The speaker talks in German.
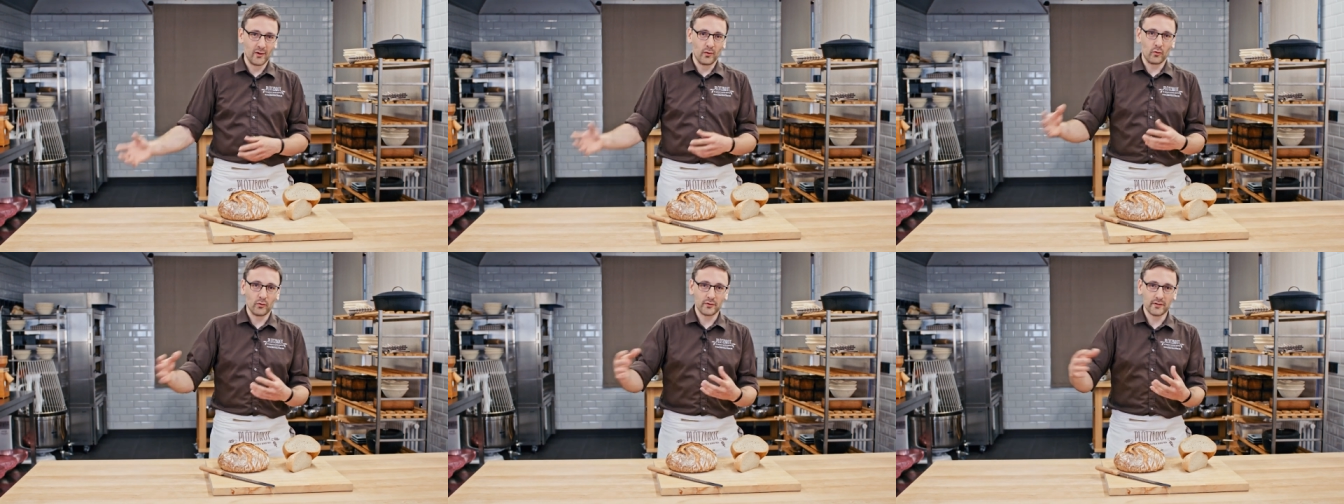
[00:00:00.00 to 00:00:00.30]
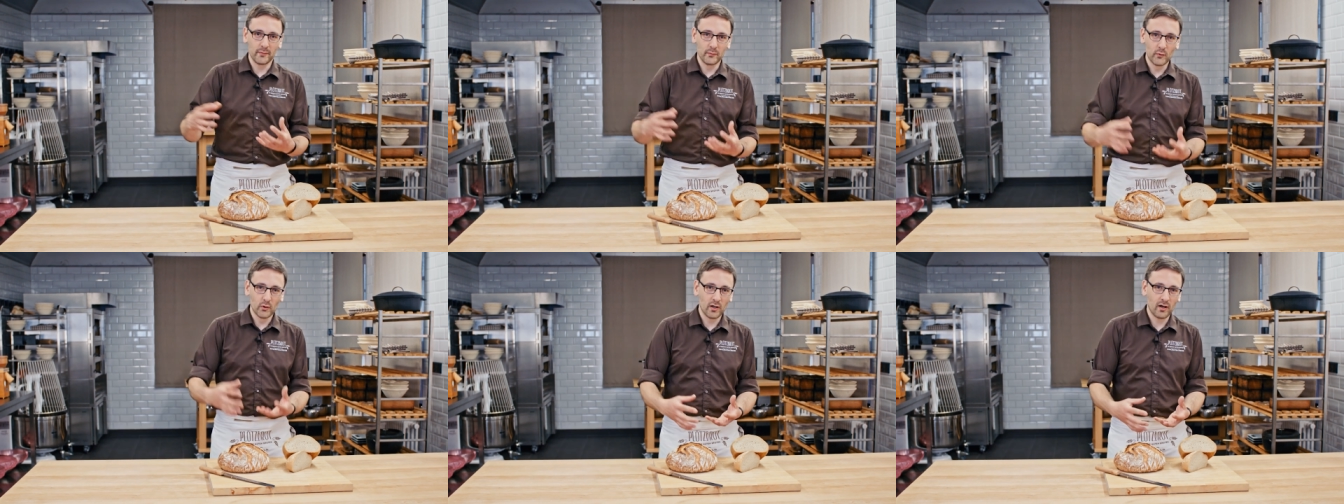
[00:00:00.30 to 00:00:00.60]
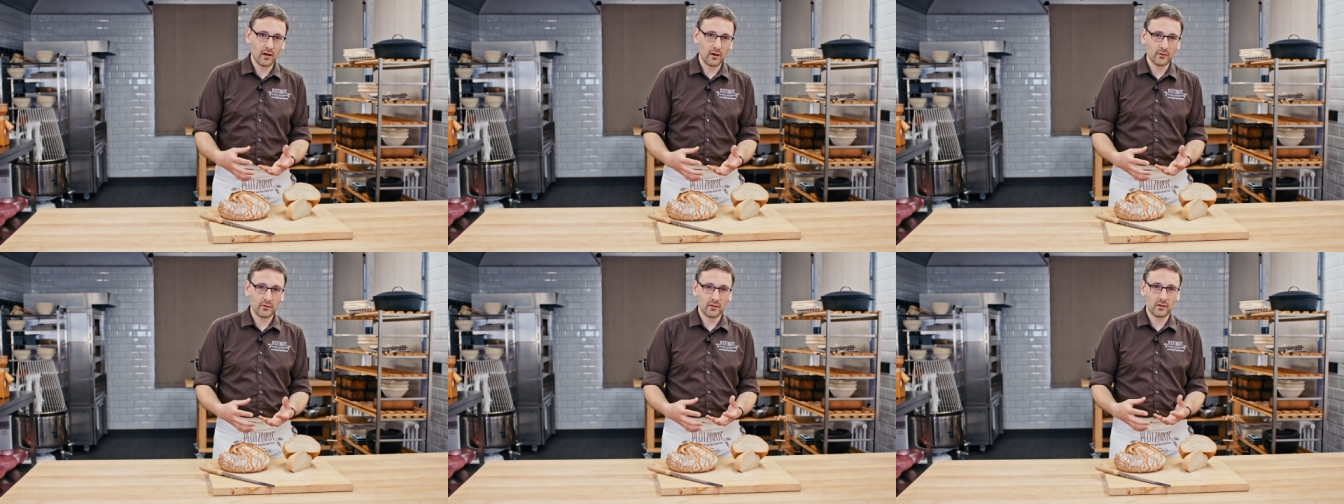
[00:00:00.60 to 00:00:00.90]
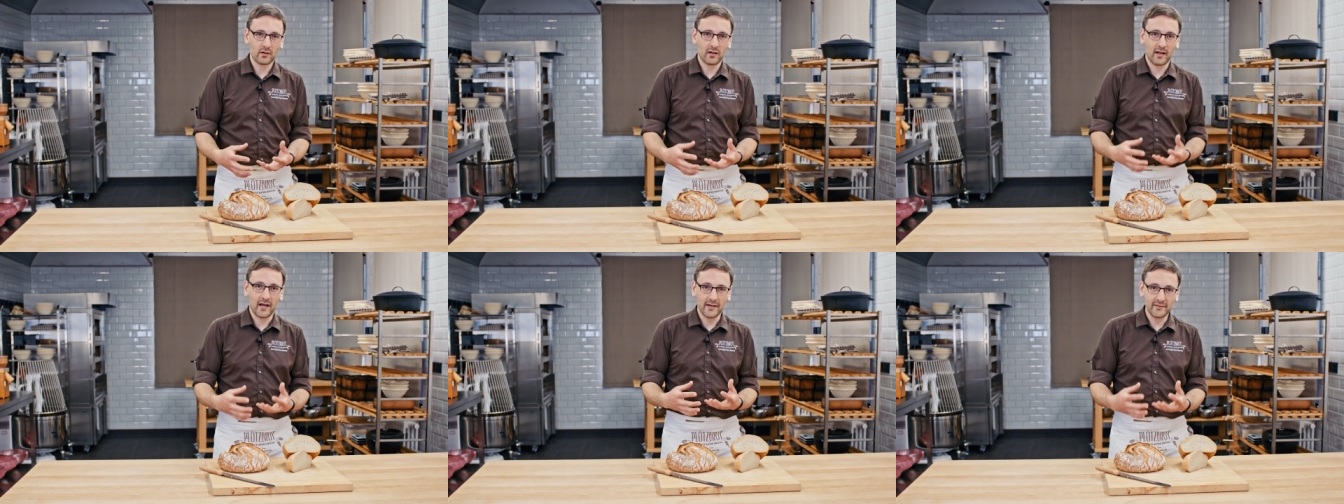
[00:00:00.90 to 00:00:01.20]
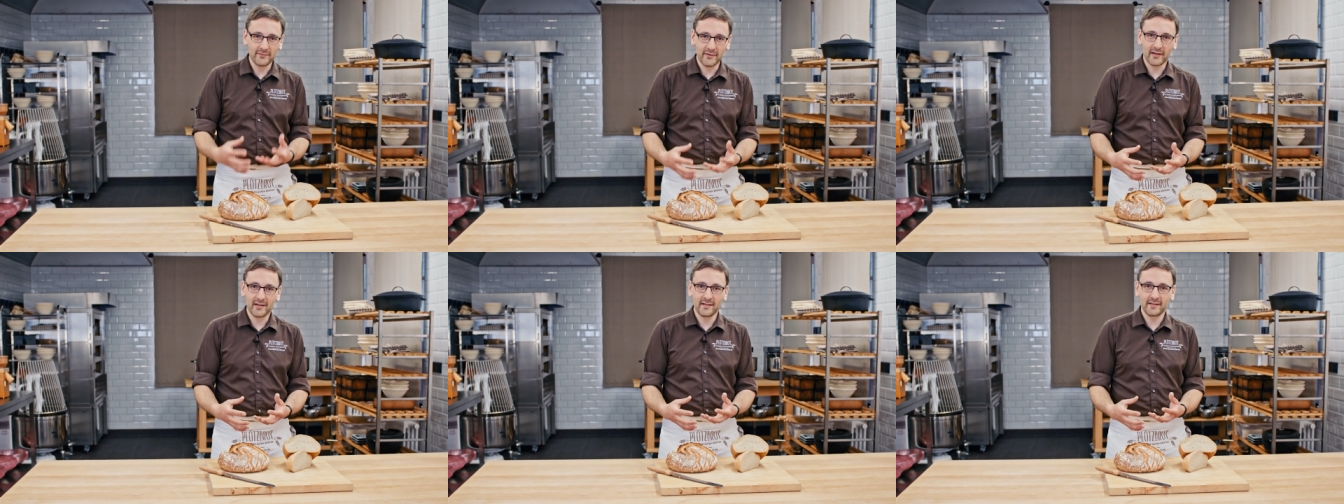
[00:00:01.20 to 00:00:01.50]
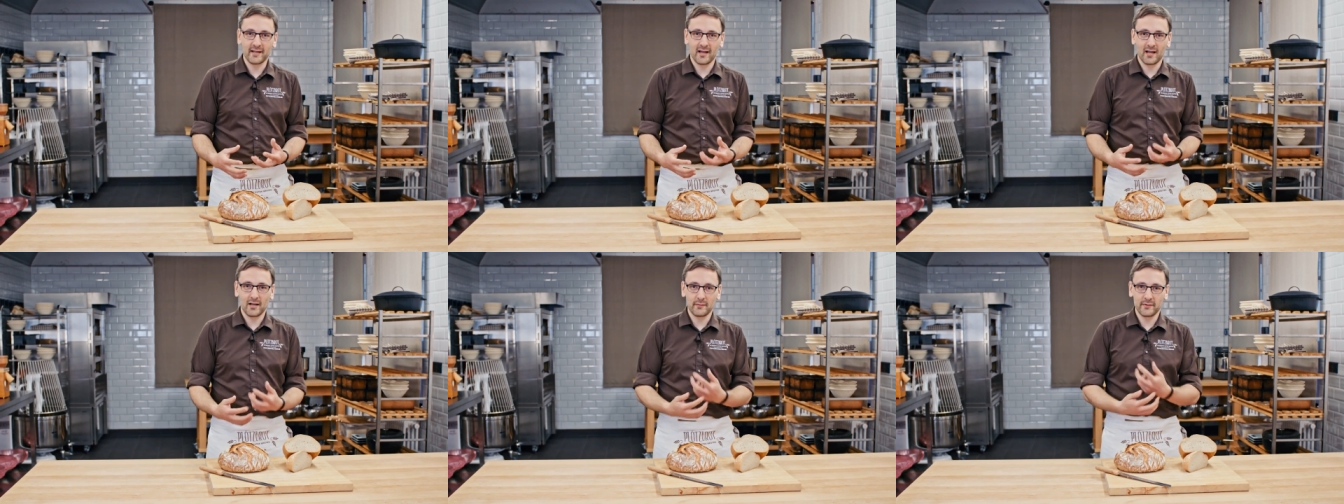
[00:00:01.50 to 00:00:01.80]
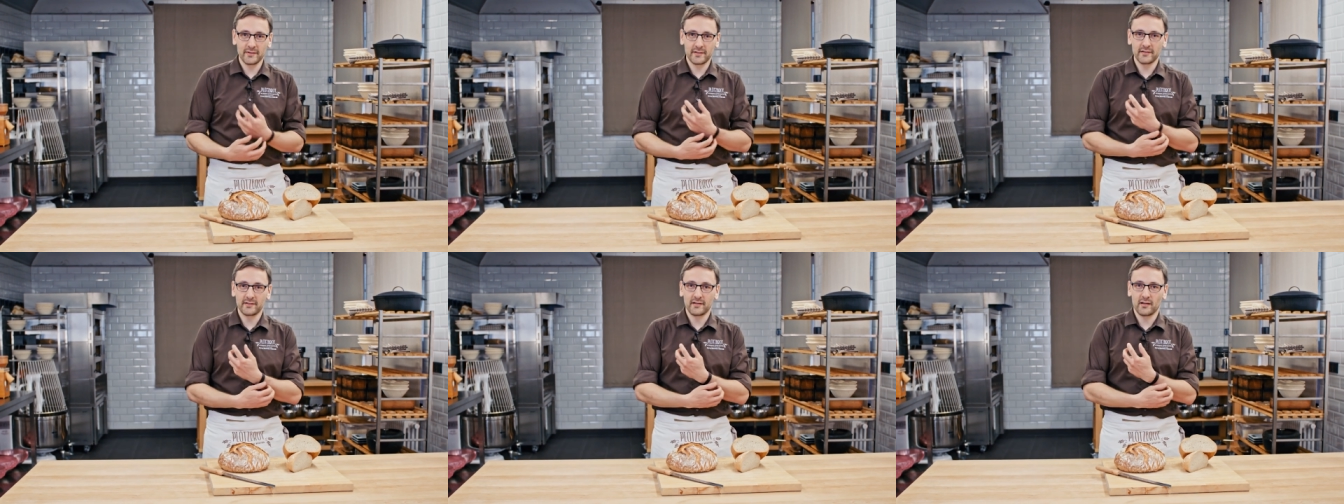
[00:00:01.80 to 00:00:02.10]
und der Müller auch noch handwerklich
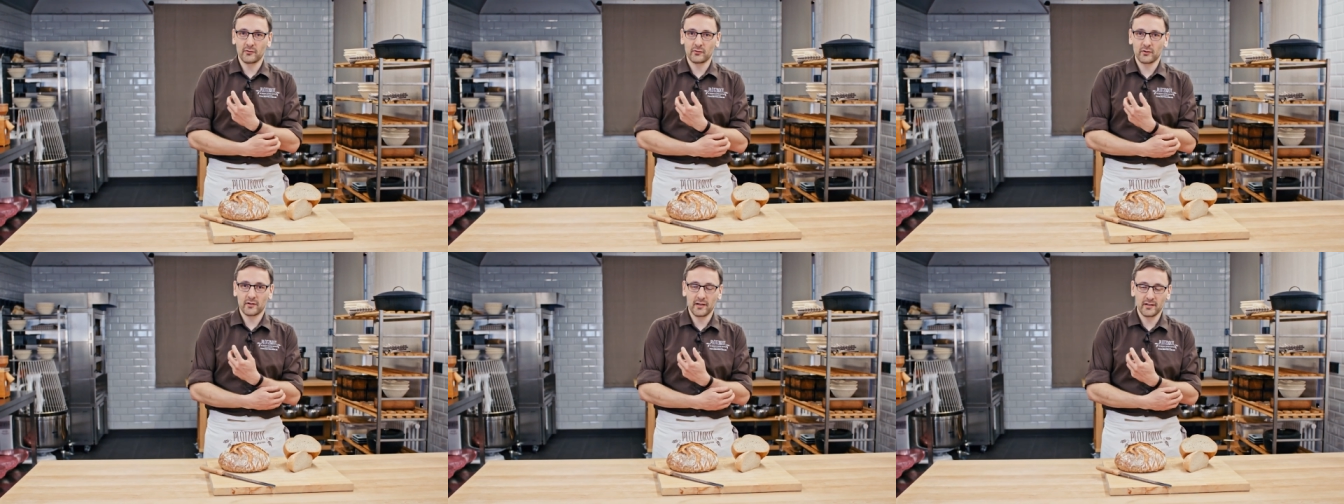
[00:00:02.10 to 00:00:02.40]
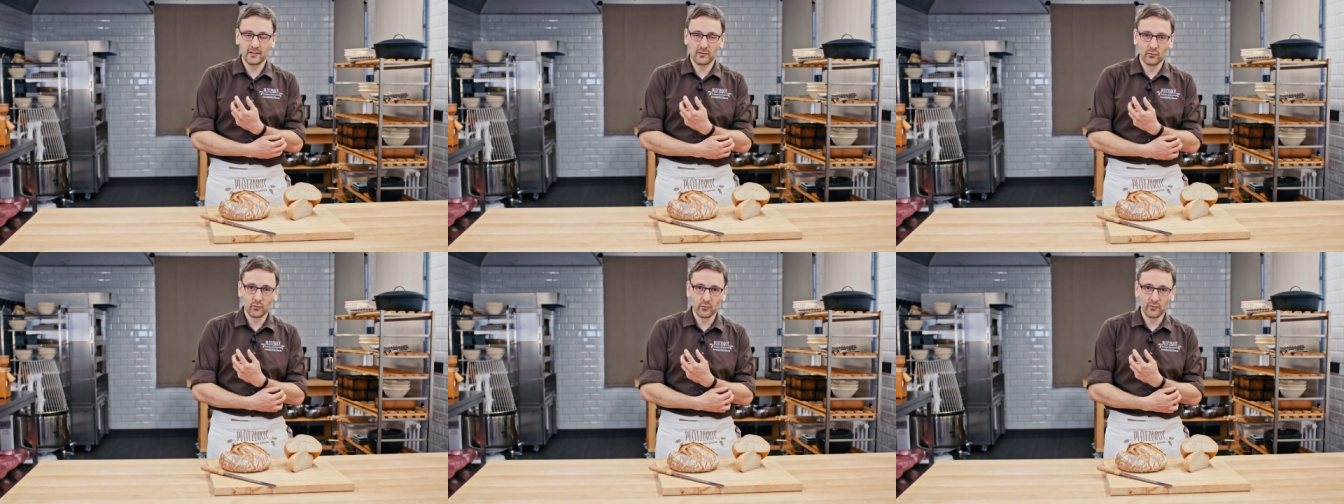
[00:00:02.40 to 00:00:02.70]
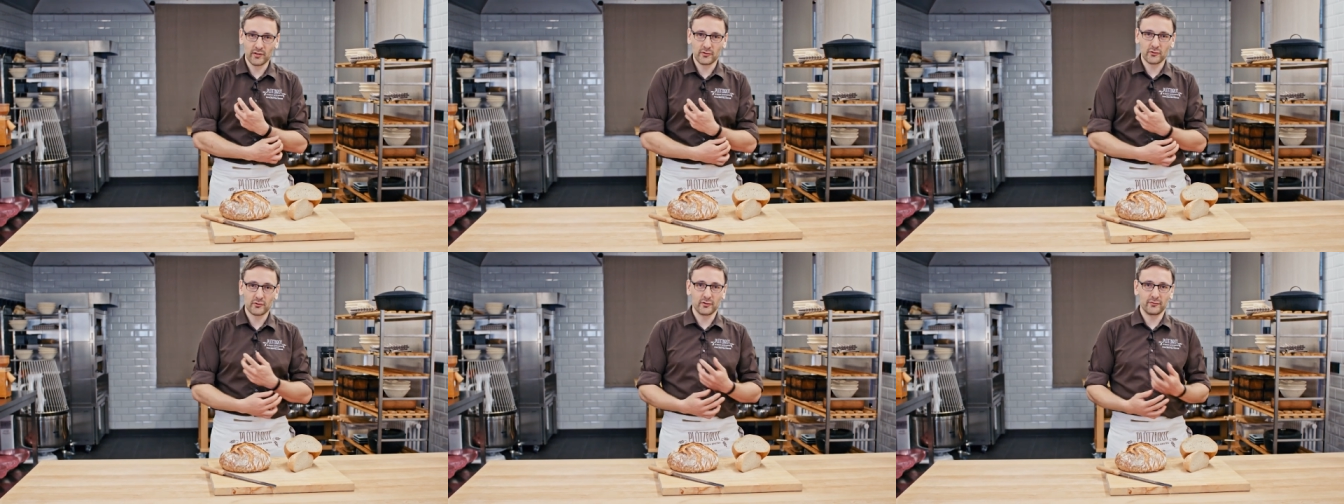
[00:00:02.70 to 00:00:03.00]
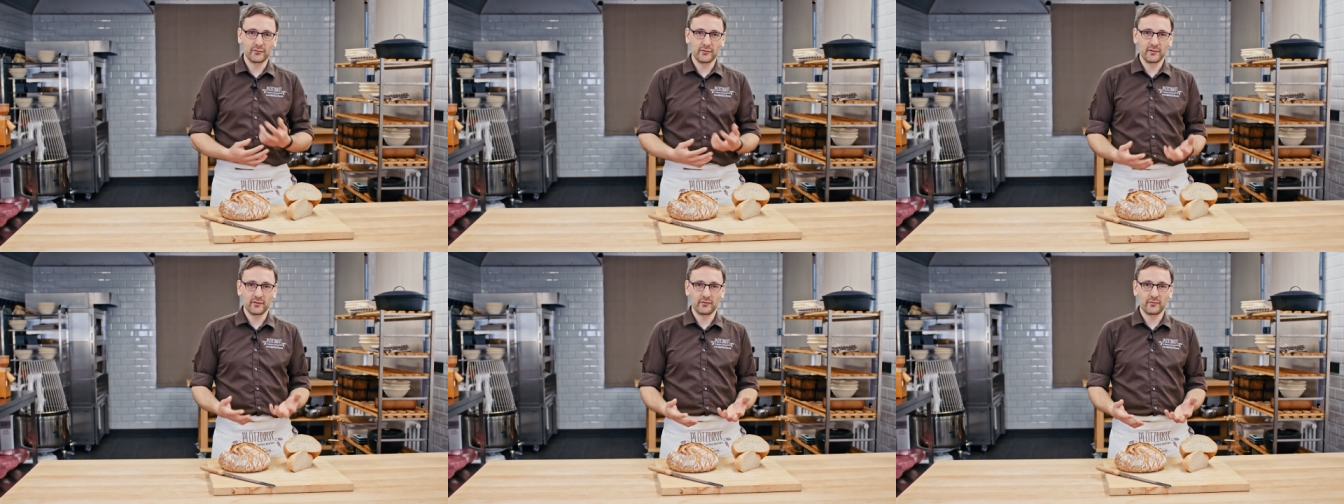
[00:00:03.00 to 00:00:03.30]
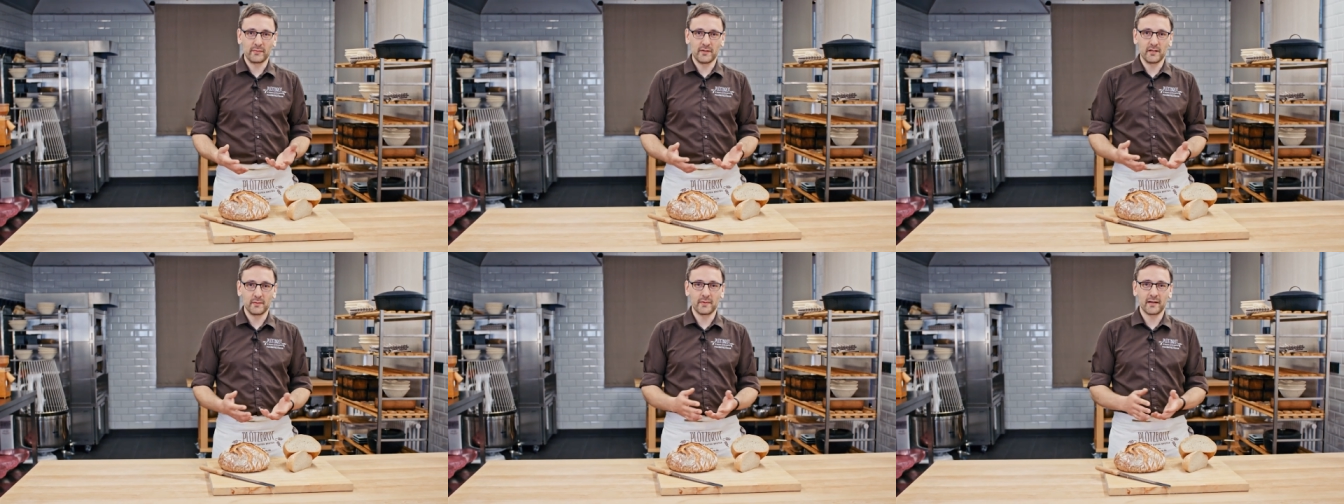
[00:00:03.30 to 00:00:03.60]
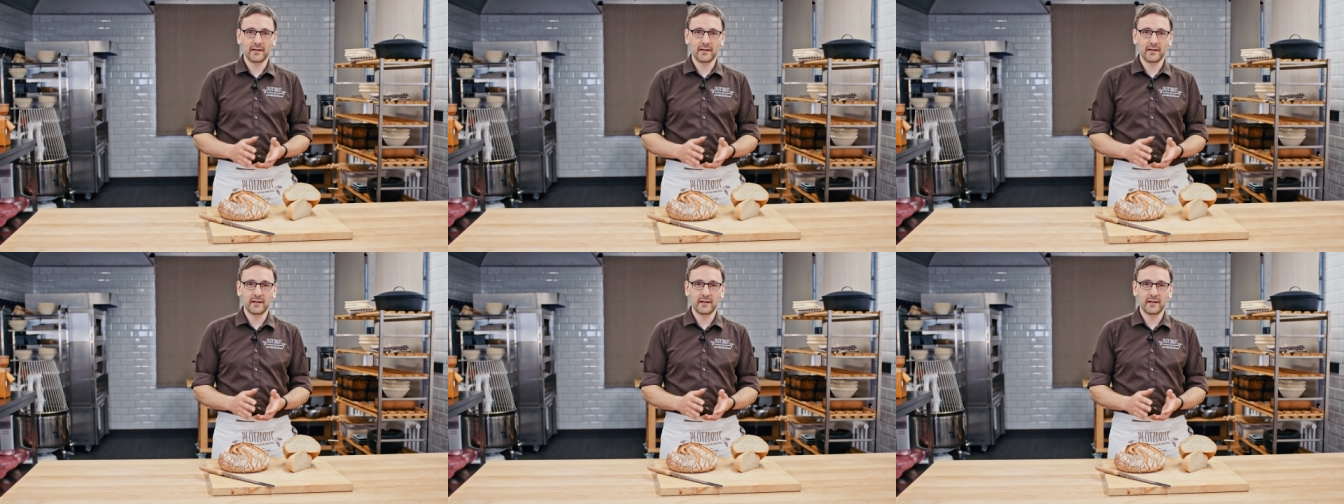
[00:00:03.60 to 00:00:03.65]
arbeitet, also keine Zusatzstoffe in das Mehl